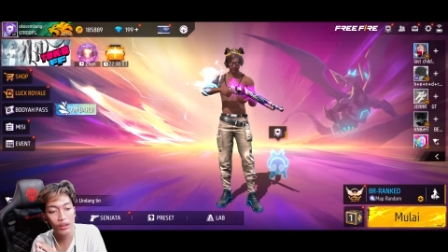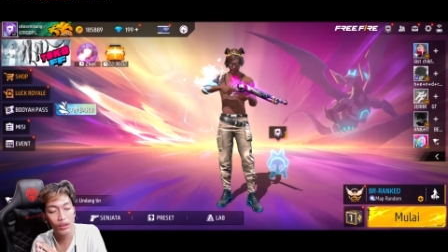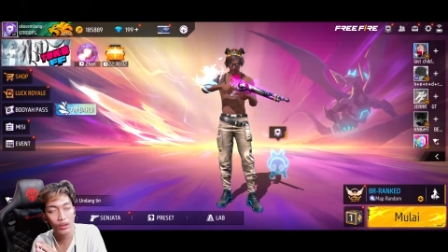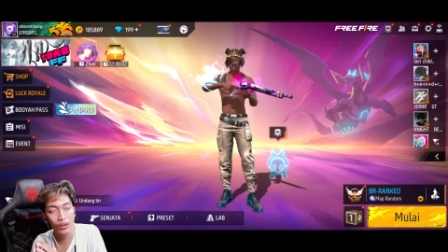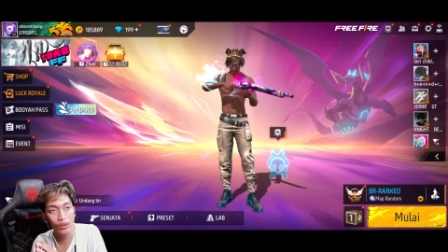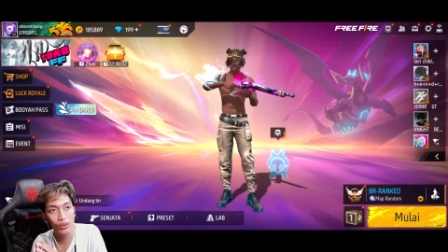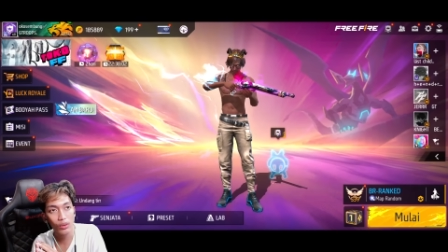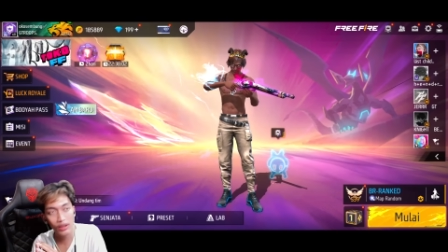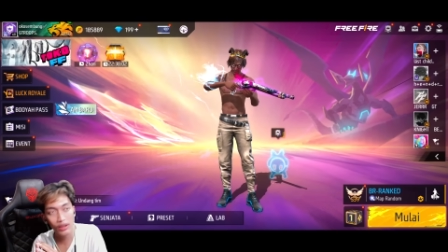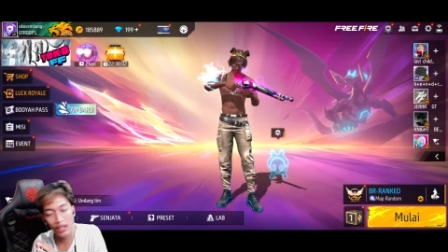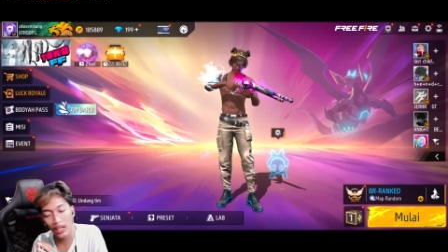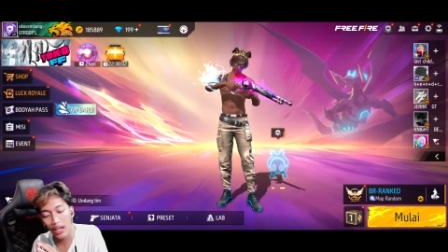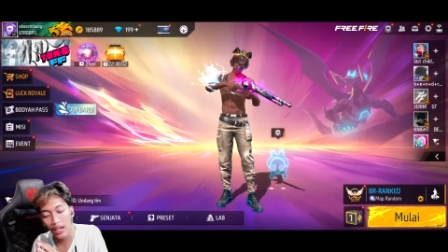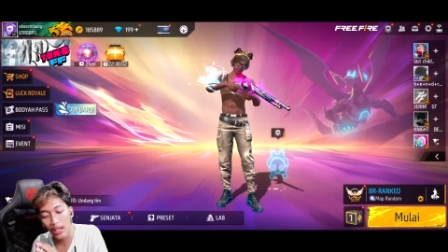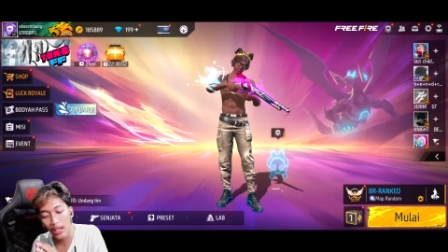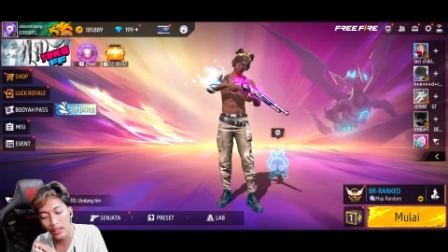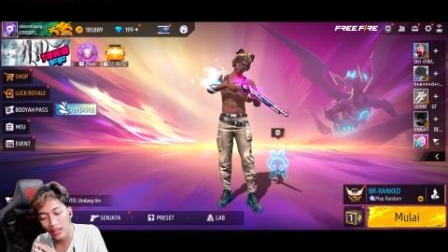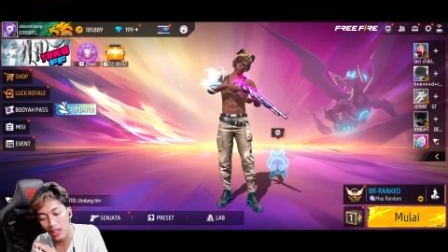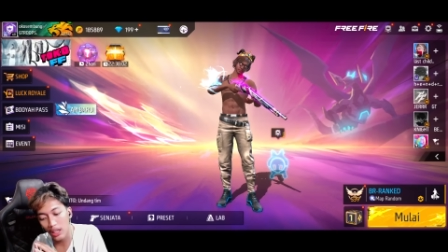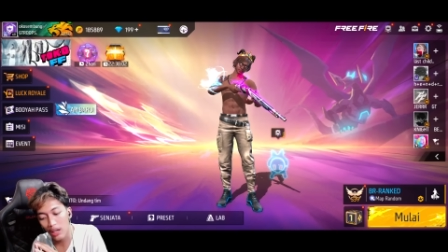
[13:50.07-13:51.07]
busrak
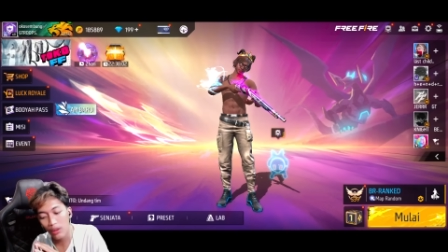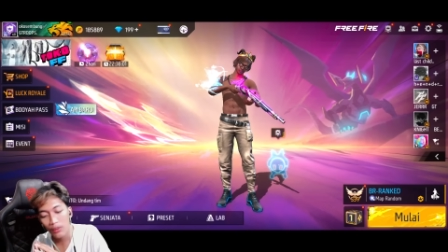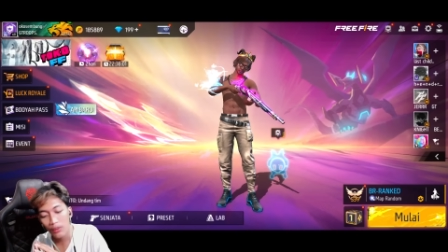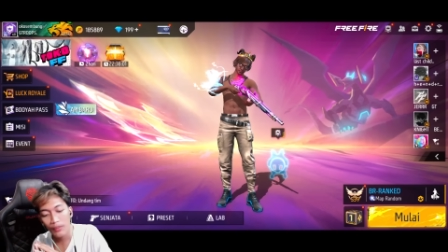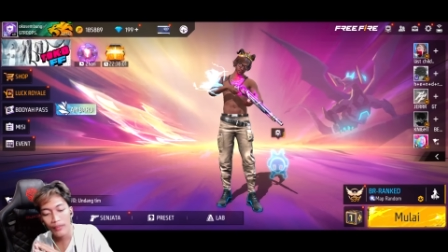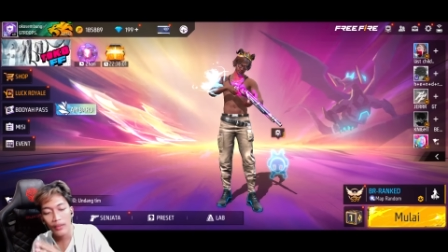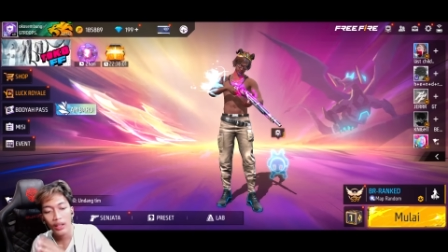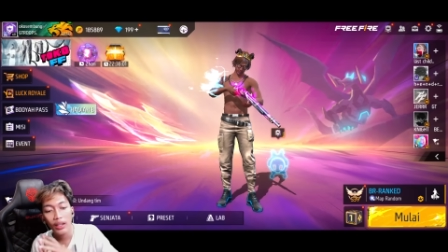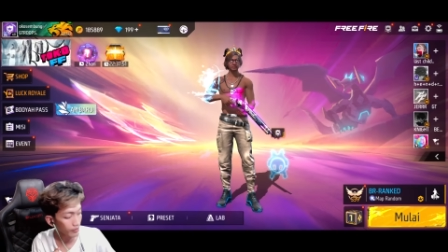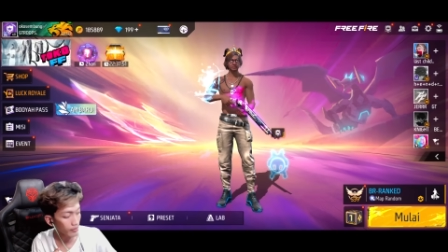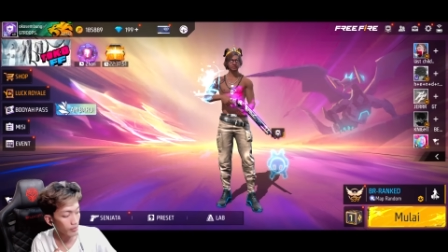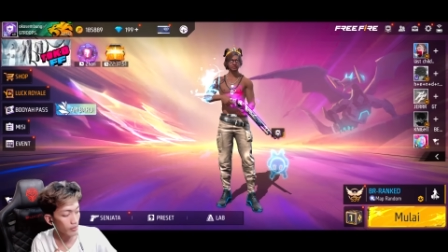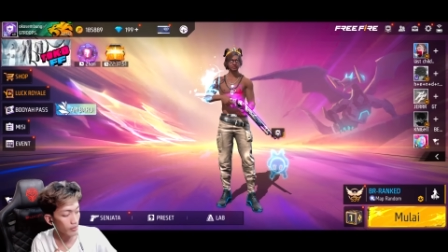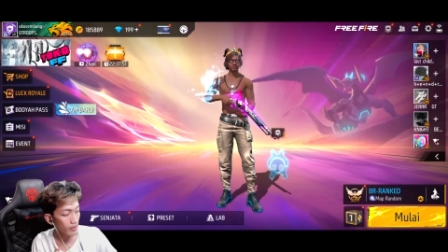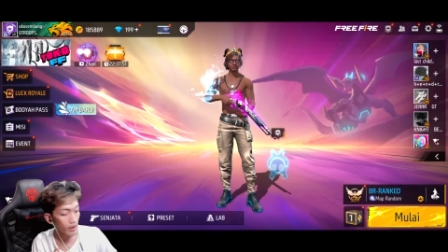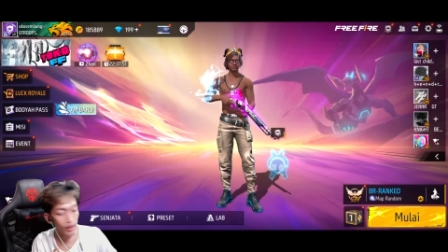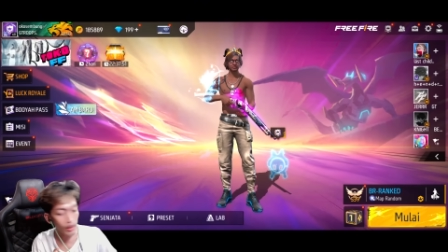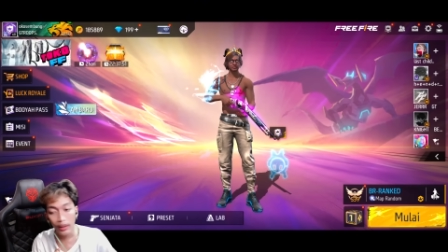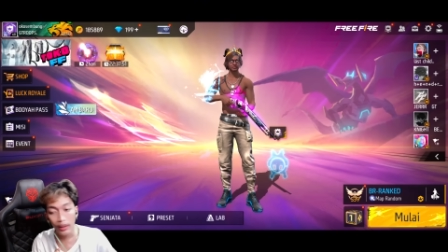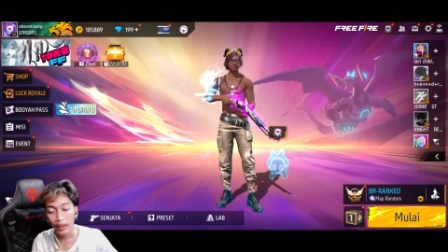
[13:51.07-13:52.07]
atau
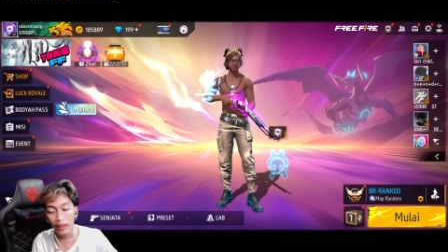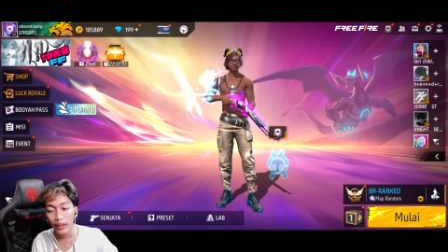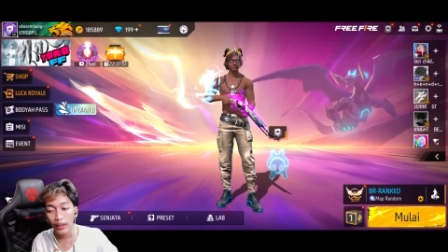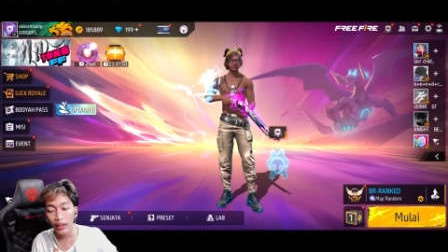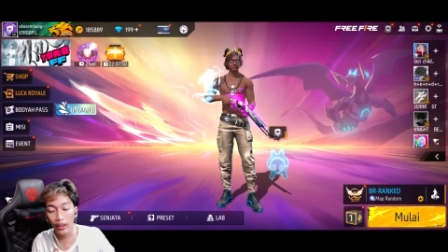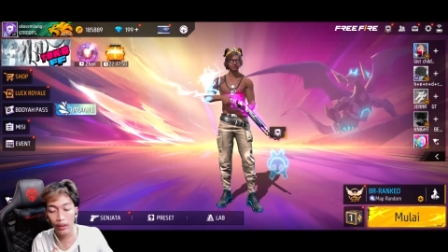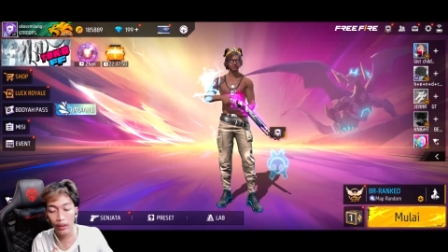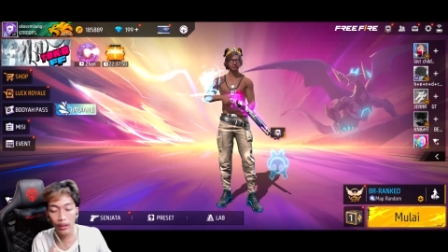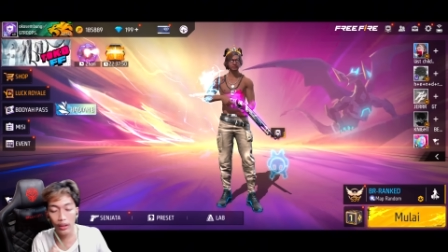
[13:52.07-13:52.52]
yang